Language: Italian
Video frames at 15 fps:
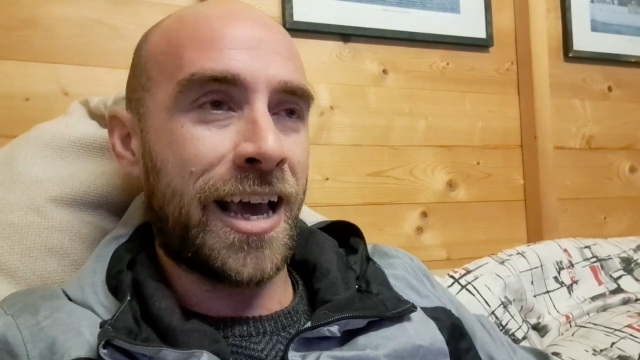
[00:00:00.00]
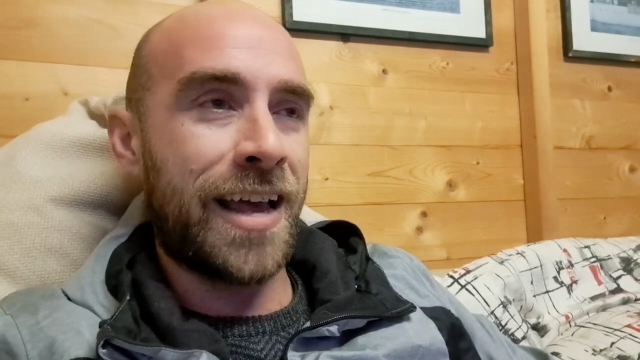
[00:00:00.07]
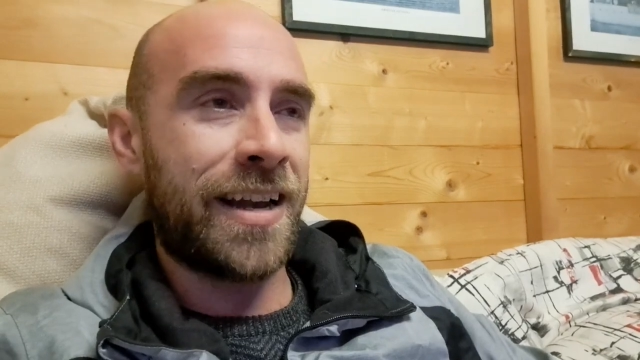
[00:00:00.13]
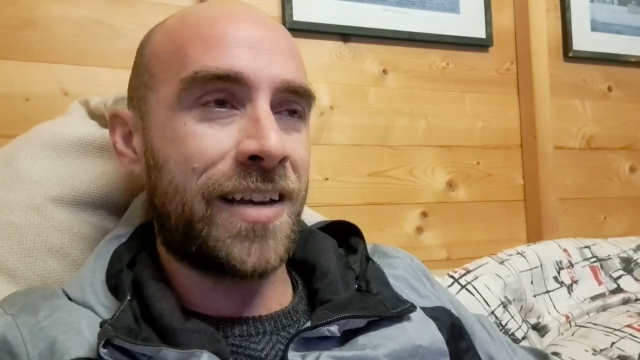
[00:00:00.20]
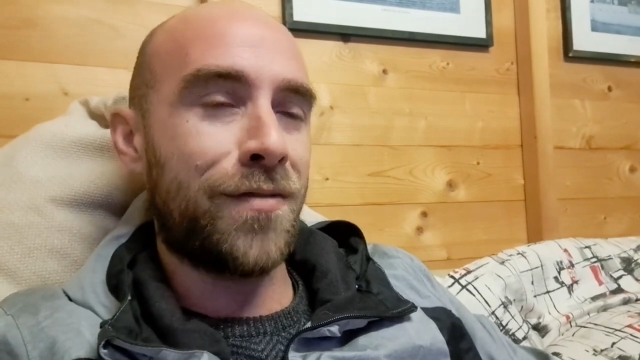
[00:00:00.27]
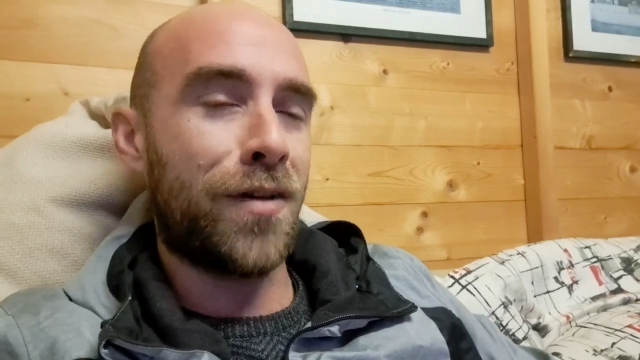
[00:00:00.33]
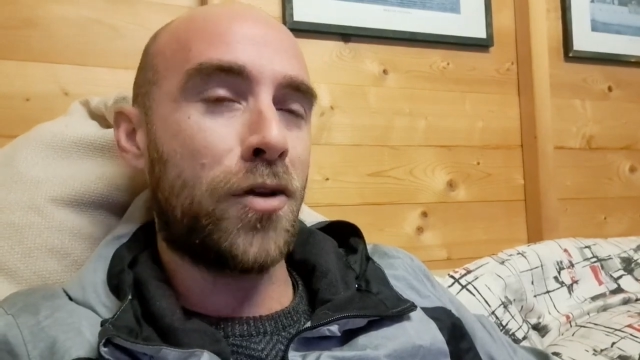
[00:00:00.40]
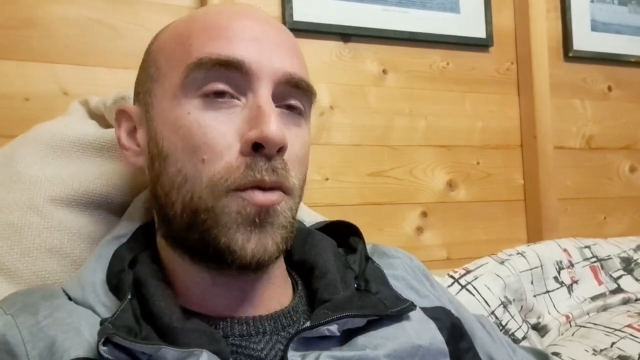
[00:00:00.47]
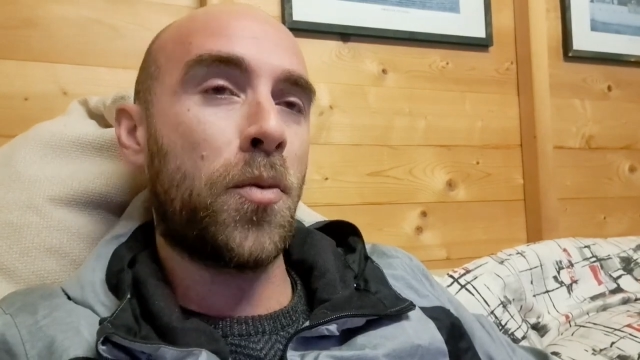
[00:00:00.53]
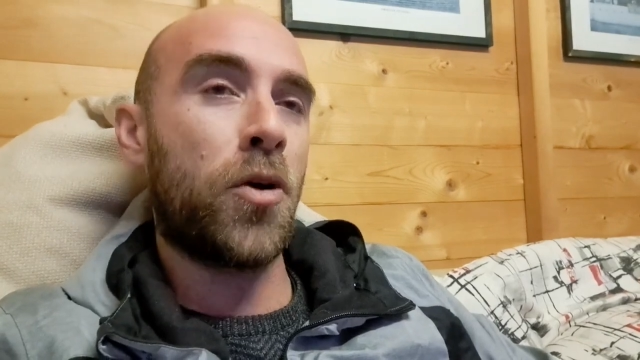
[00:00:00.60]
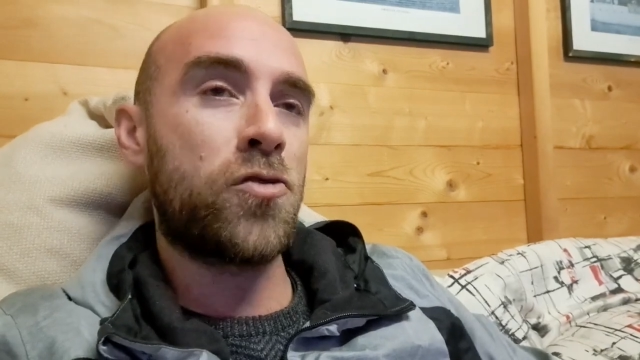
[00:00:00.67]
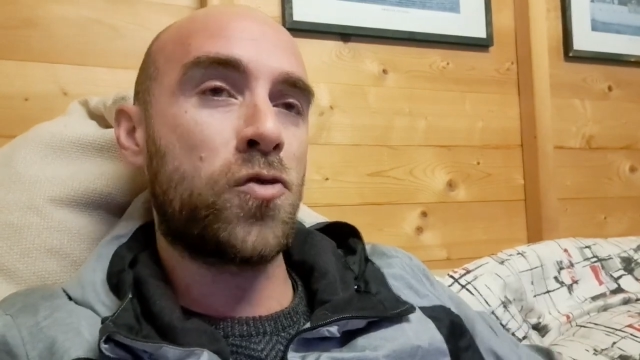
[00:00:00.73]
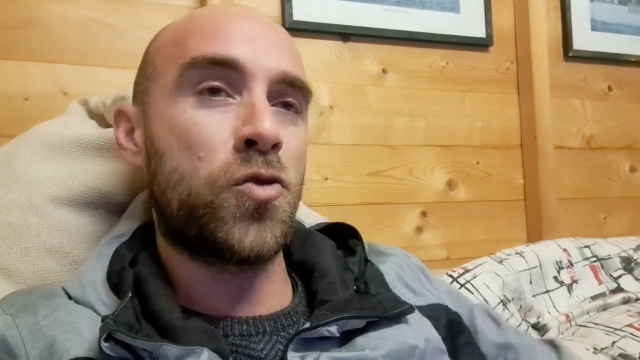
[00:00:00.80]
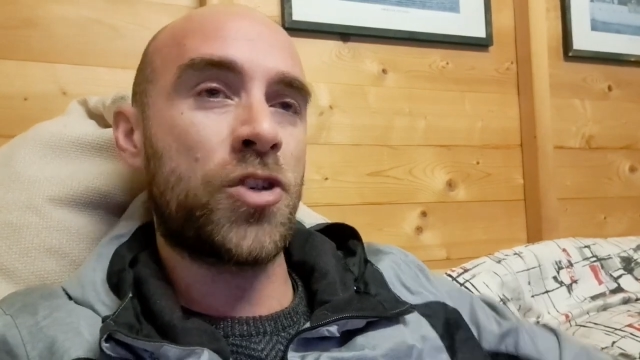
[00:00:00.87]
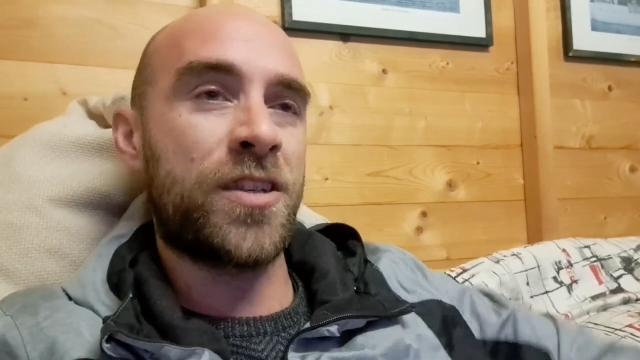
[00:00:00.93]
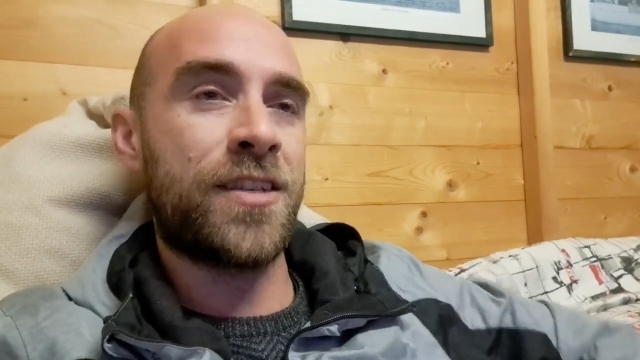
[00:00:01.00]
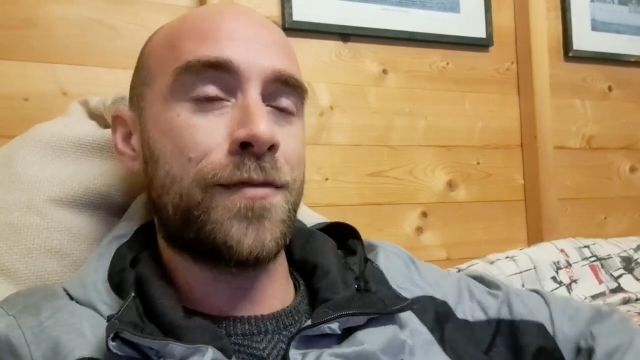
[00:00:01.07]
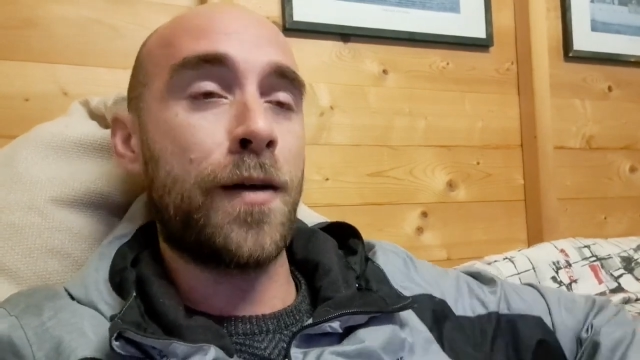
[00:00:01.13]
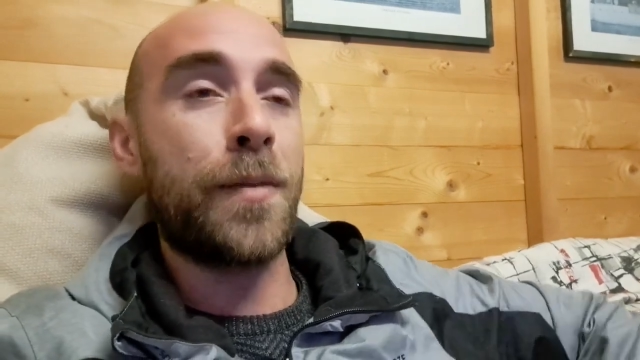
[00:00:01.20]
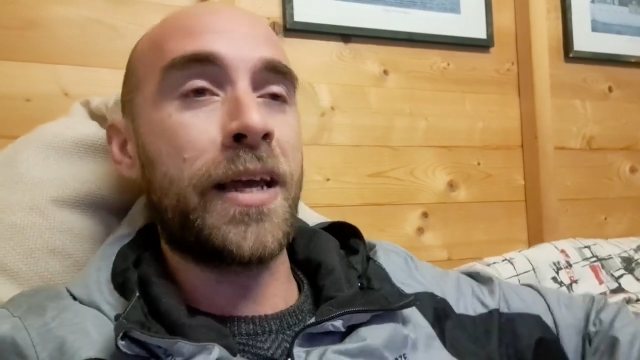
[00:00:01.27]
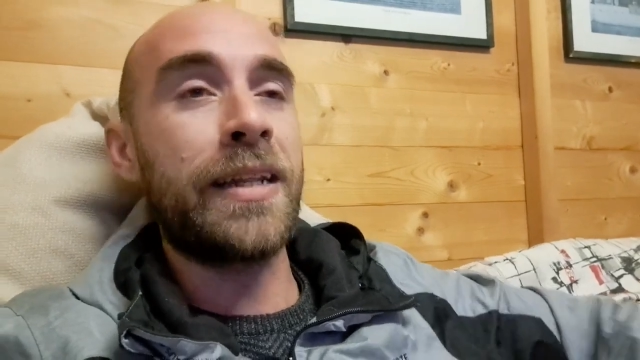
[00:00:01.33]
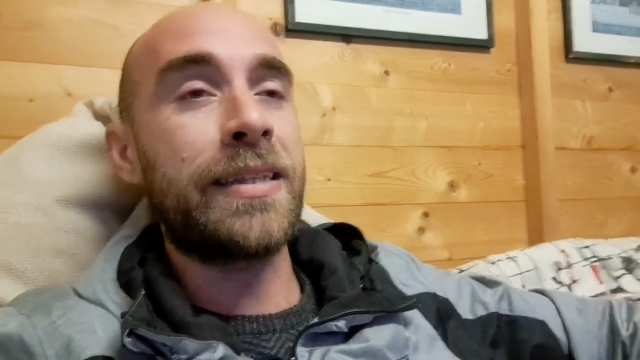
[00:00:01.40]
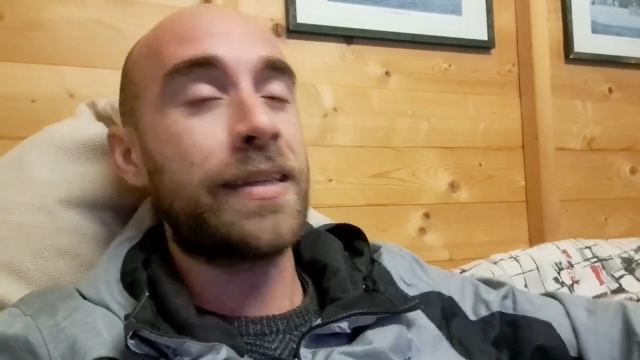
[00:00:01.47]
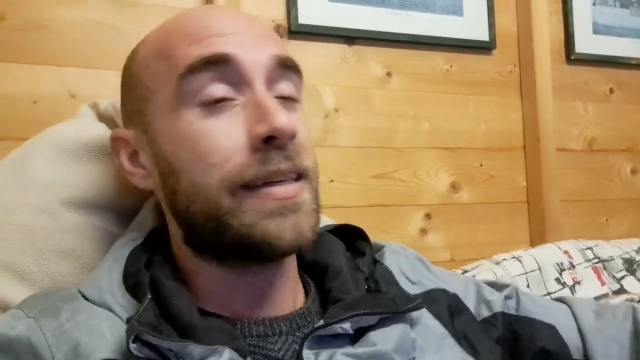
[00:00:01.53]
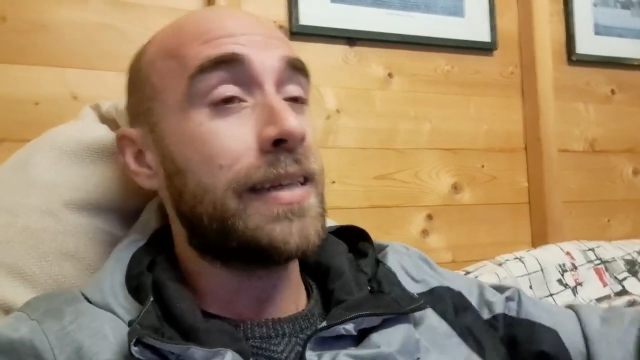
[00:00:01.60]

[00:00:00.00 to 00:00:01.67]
che arrivano poi successivamente.